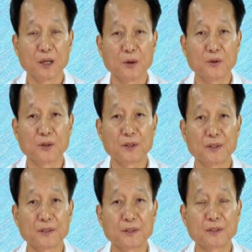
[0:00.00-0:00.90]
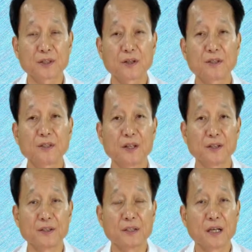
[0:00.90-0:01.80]
오늘은
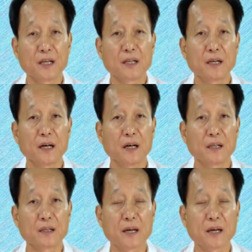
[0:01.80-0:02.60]
청년 어,